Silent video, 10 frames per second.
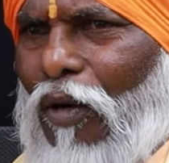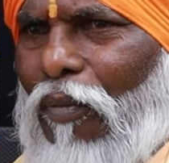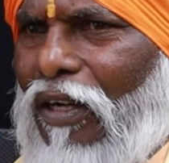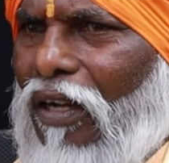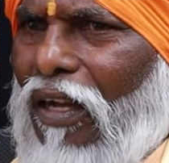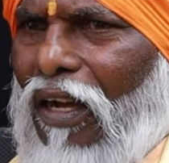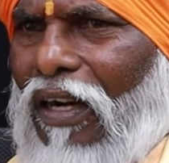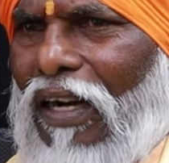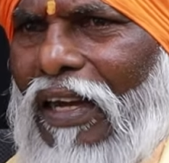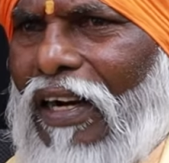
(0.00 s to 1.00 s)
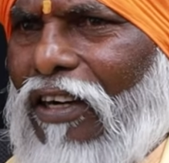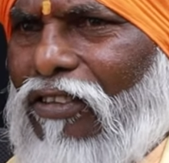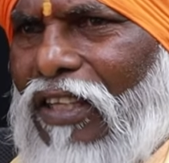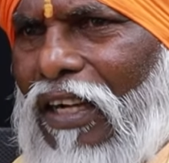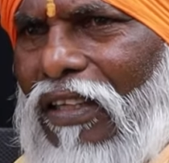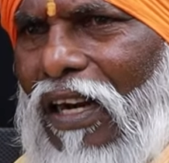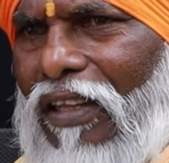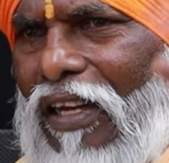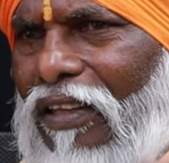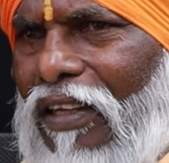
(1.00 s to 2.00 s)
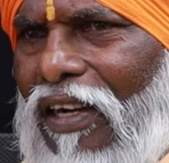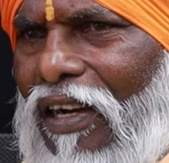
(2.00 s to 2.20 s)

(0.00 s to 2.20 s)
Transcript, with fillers: புறப்பட்டு நீலகண்டர சரத்தலத்துலேருந்து